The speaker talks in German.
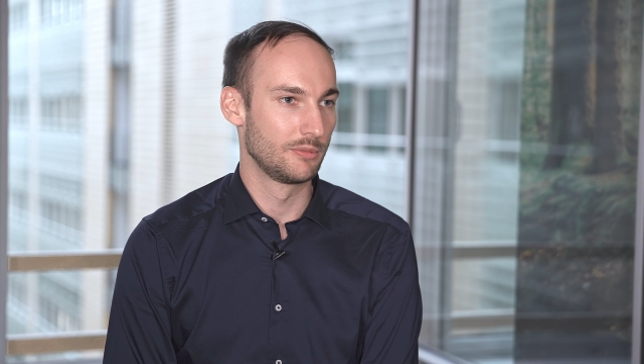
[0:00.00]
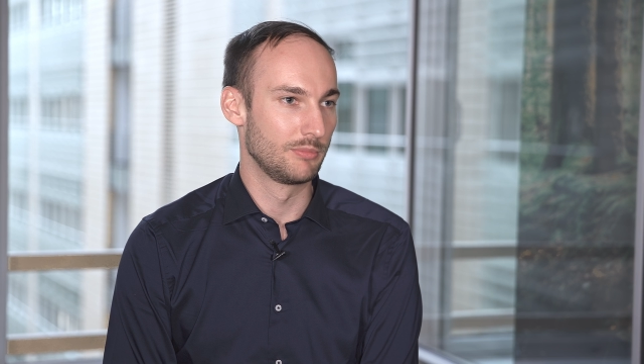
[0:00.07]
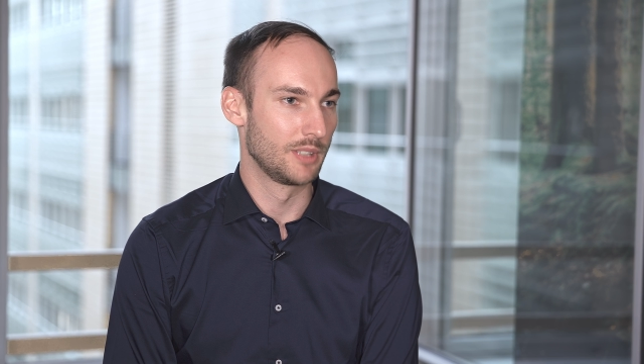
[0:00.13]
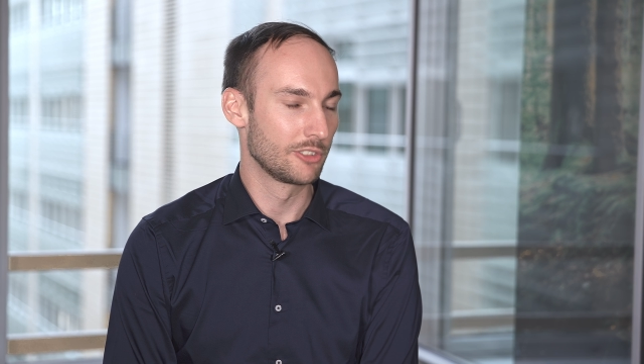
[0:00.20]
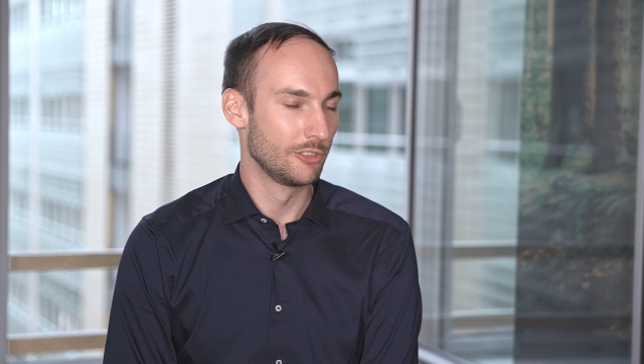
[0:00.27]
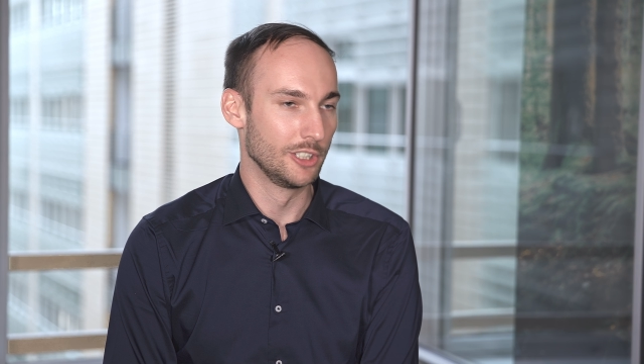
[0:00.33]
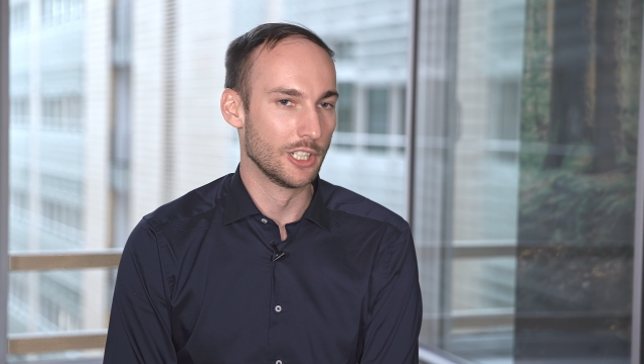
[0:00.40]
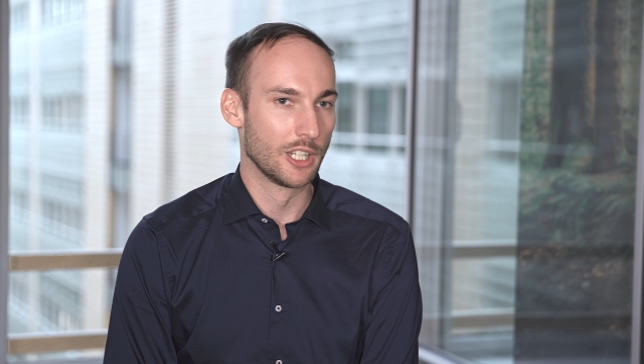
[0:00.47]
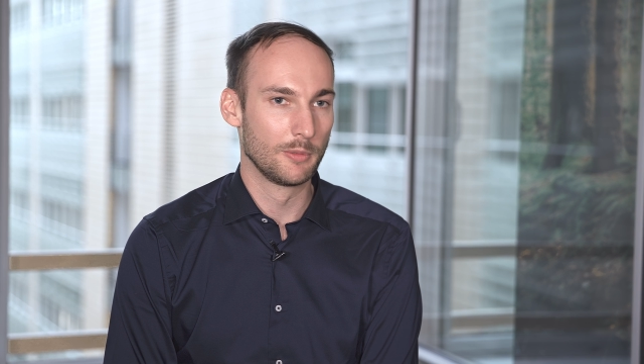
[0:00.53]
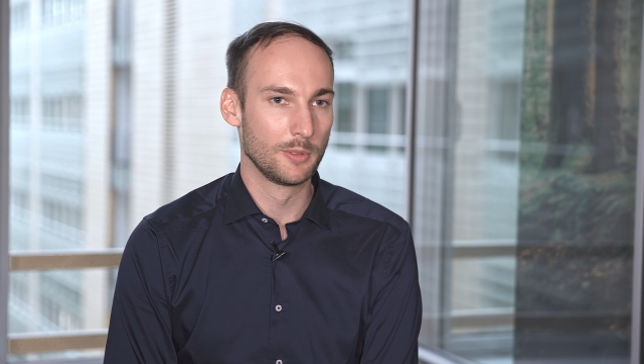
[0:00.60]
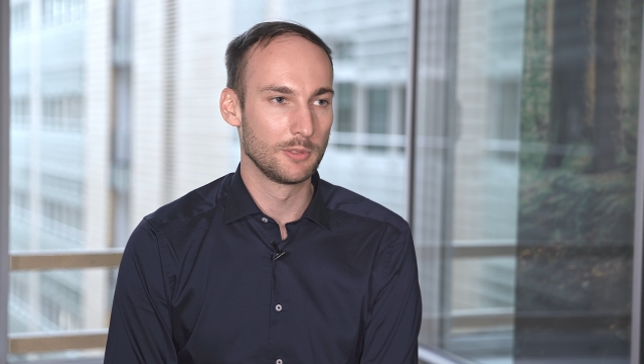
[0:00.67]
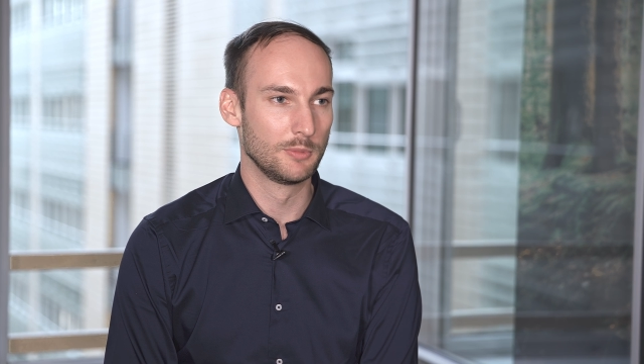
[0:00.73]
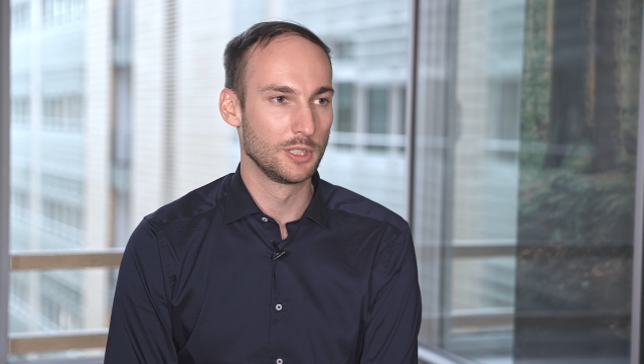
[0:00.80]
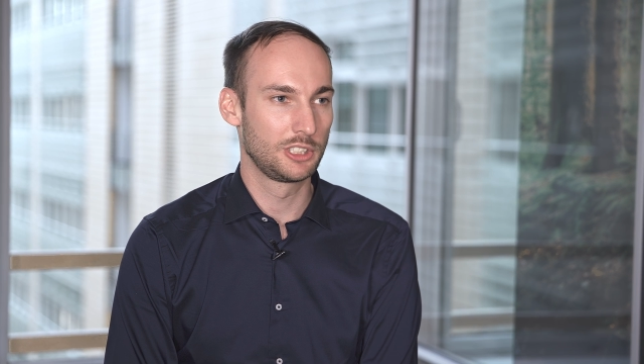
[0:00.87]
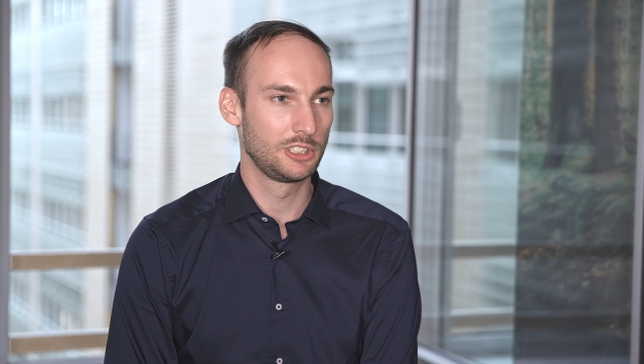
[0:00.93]
deswegen habe
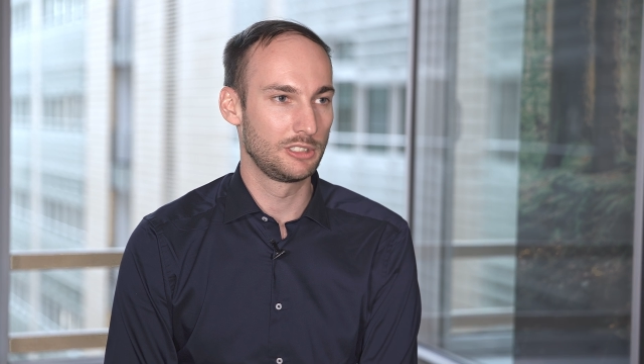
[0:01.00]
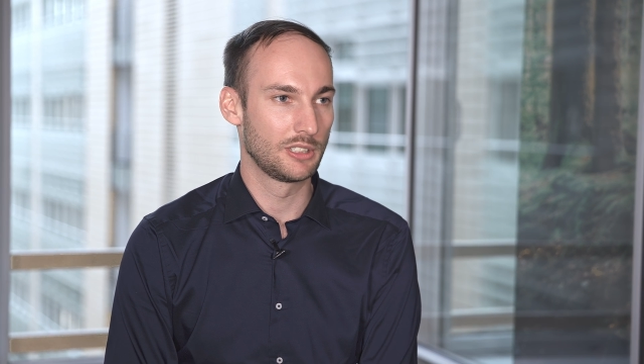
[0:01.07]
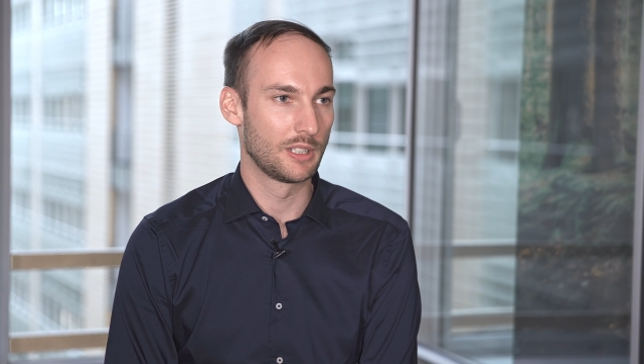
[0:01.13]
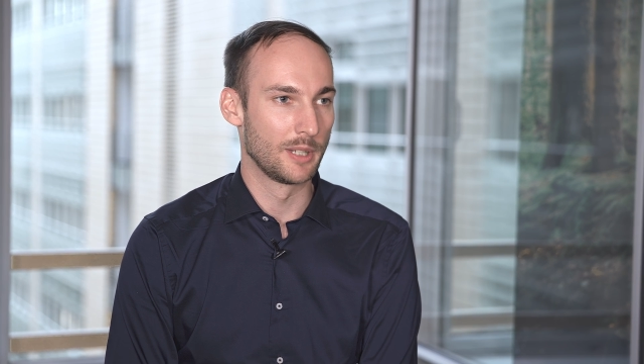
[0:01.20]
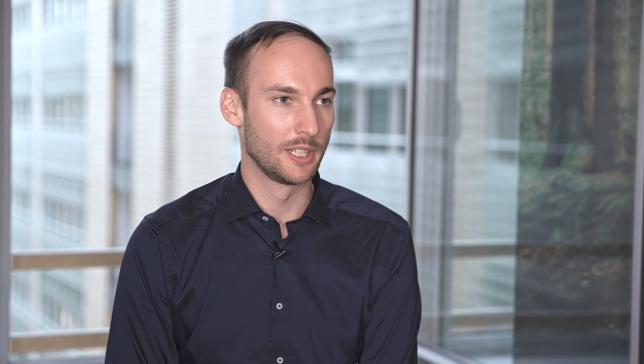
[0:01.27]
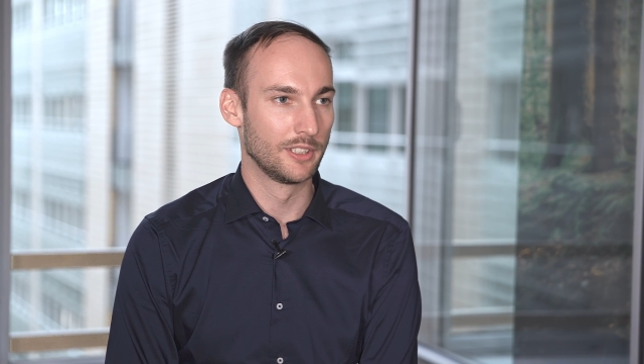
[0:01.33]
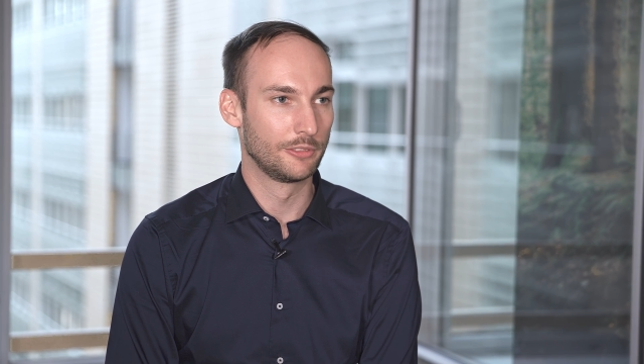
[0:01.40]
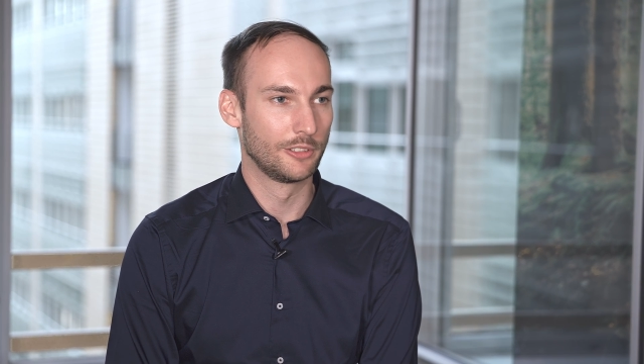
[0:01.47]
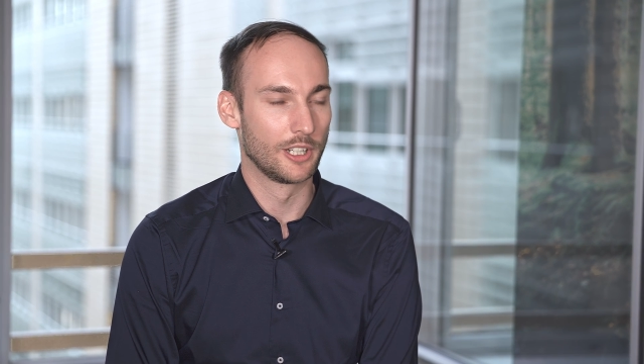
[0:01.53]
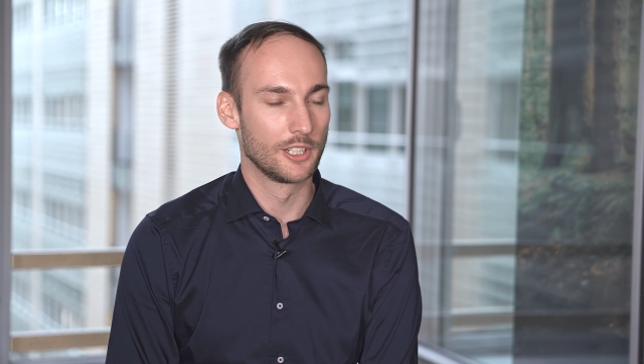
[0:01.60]
ich mich am Ende für